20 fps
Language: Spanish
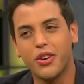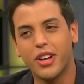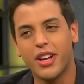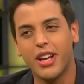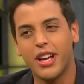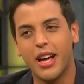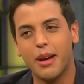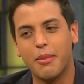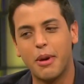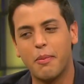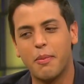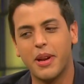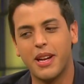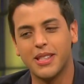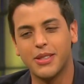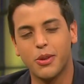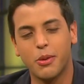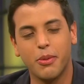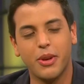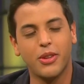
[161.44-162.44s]
yo creo que además
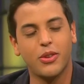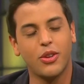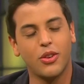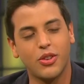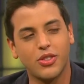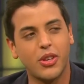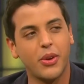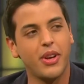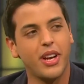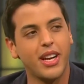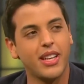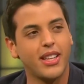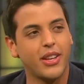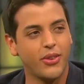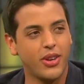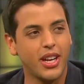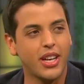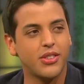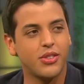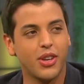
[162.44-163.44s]
para ese momento él no sabía que
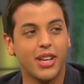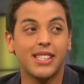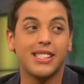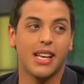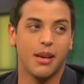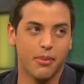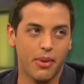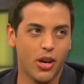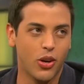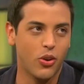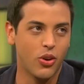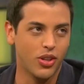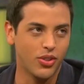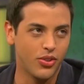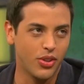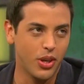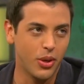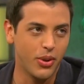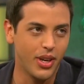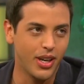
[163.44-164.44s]
tenía una canción que se llamaba
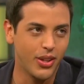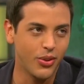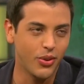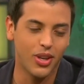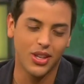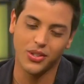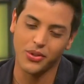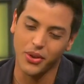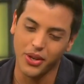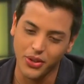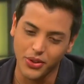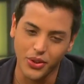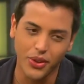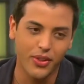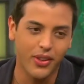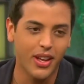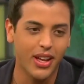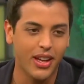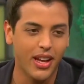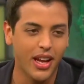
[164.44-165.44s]
Corazón Abierto. Corazón Abierto es